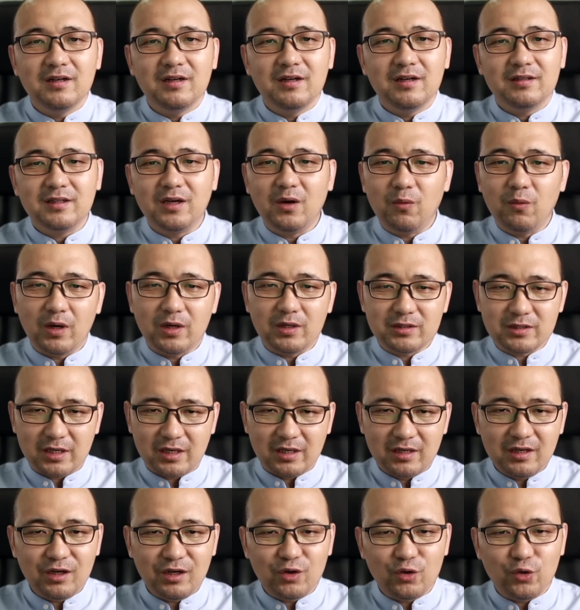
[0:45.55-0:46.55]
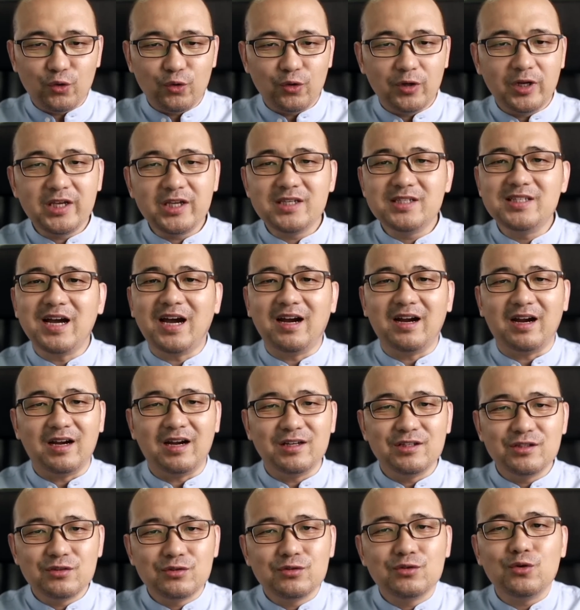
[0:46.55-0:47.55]
那我整个捋了一下啊，
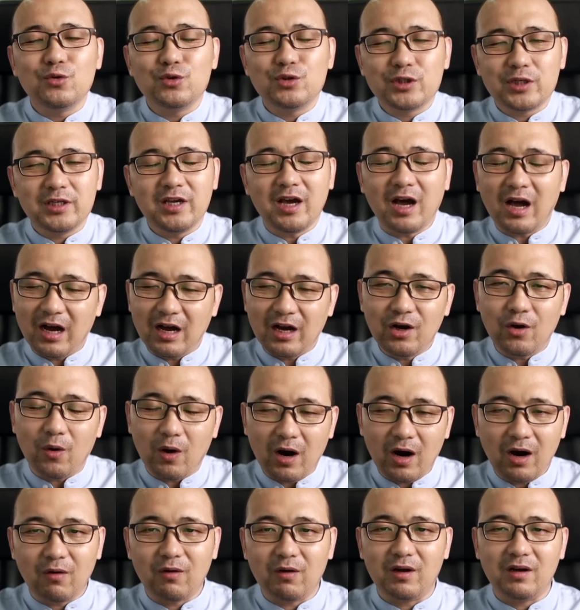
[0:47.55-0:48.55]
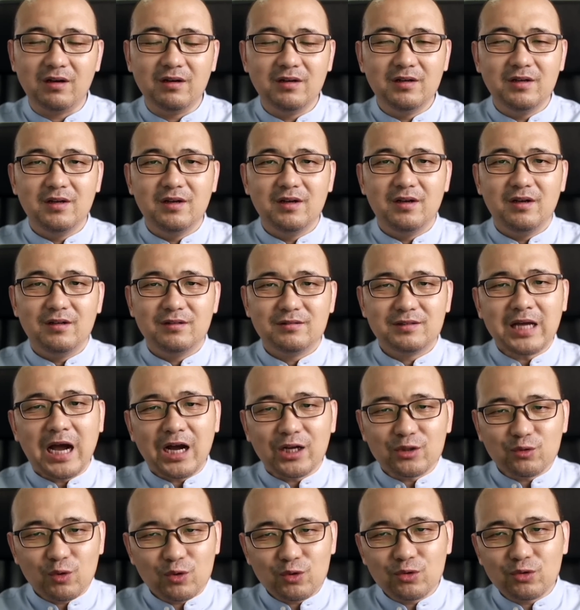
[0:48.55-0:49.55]
就剩下喊口号了，
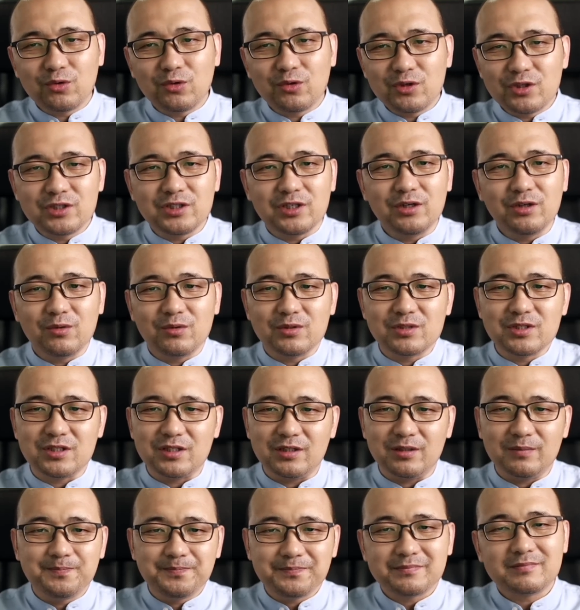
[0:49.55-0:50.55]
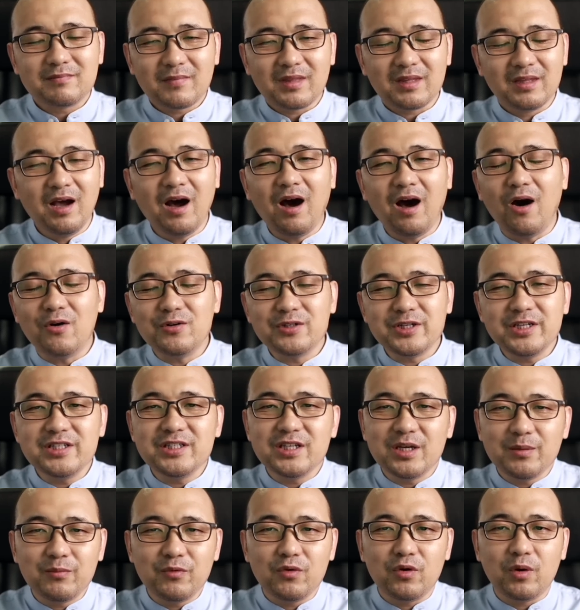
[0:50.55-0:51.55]
大多数都是形容词。那好，这一
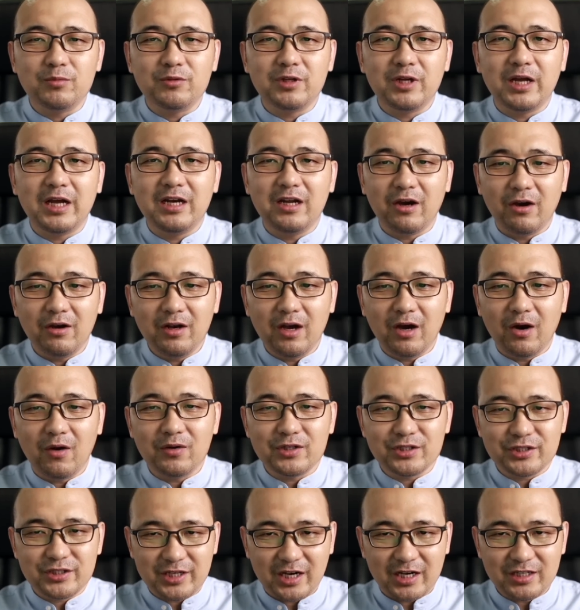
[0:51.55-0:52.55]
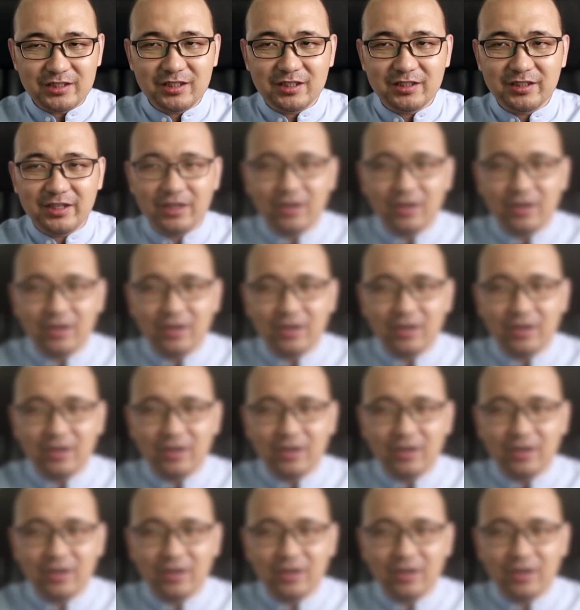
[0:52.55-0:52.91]
节目我们就来聊一聊详细的内